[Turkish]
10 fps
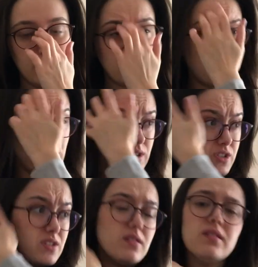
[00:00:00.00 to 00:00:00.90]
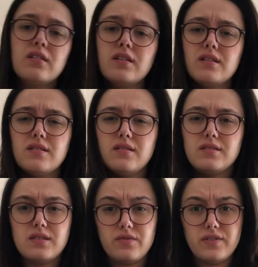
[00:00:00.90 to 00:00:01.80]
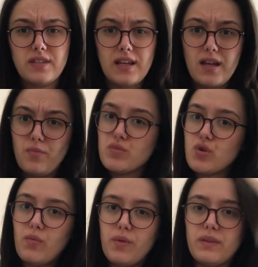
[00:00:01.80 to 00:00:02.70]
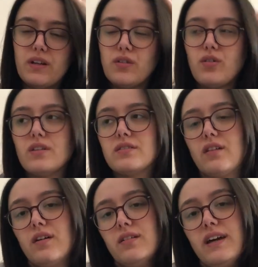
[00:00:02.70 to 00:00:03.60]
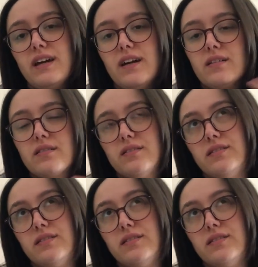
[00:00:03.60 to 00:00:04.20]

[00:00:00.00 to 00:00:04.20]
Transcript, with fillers: Aksesuar için 0 TL yapmış olmam gerekiyor hatta. Eğer